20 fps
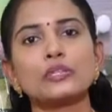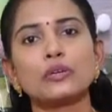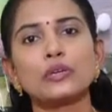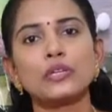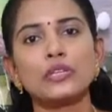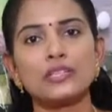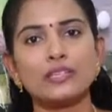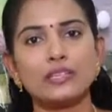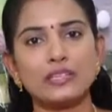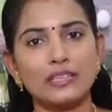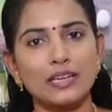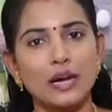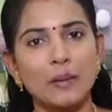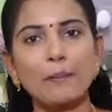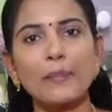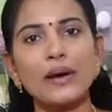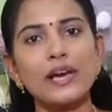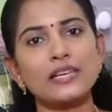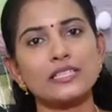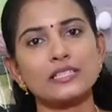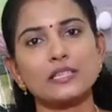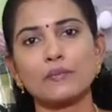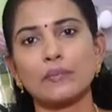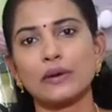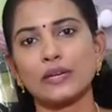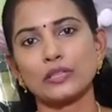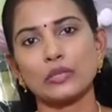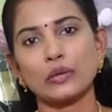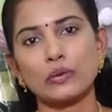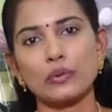ஸோ இது
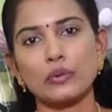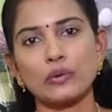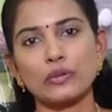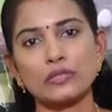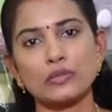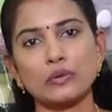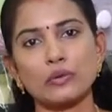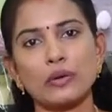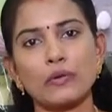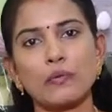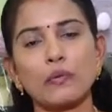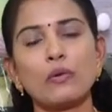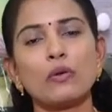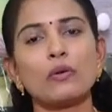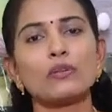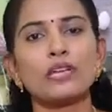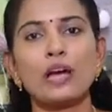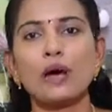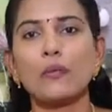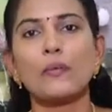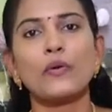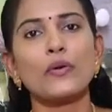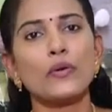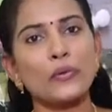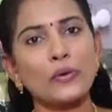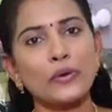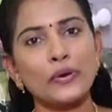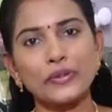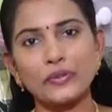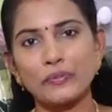கம்பேரிசன் பார்த்துக்கோங்க ஸோ எவ்வளோ
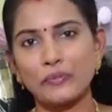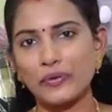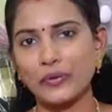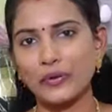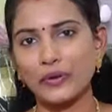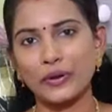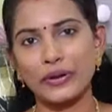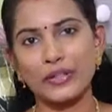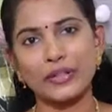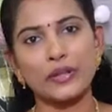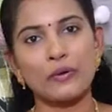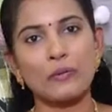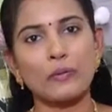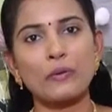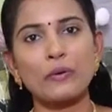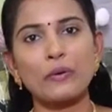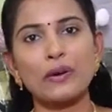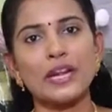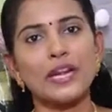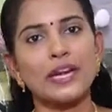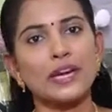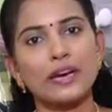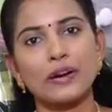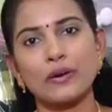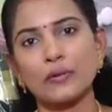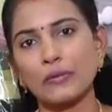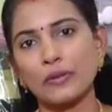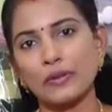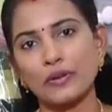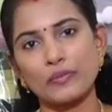சாப்பிட்றோன்றது முக்கியம் கிடையாது எவ்வளோ
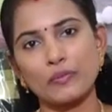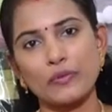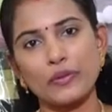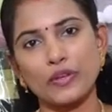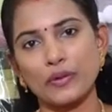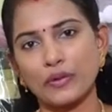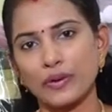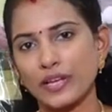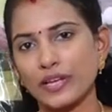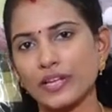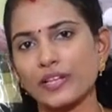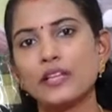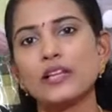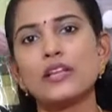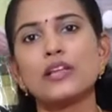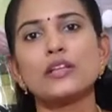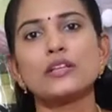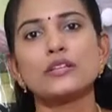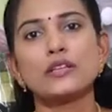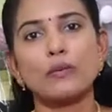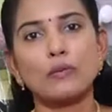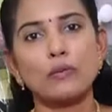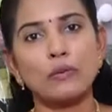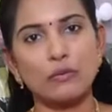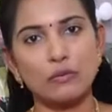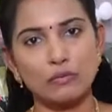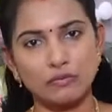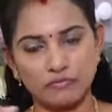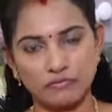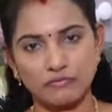லீனாக இருக்கும்ன்றது முக்கியம் கிடையாது
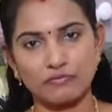எவ்வளோ